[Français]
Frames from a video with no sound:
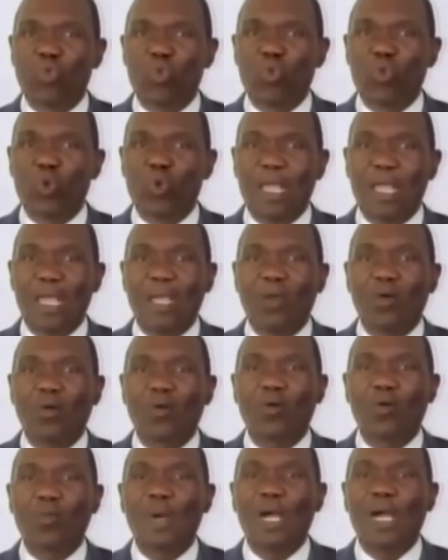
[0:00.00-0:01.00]
tous les
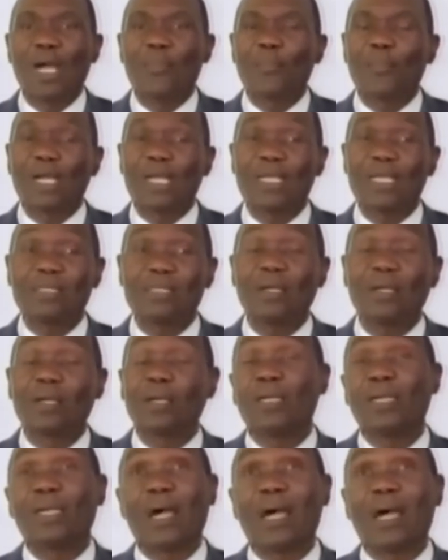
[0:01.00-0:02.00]
combats
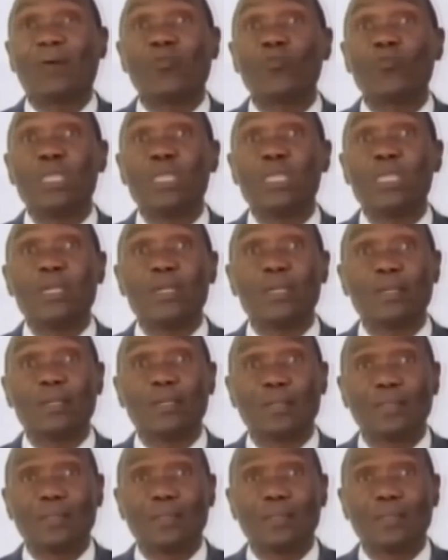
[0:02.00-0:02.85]
présents et à venir.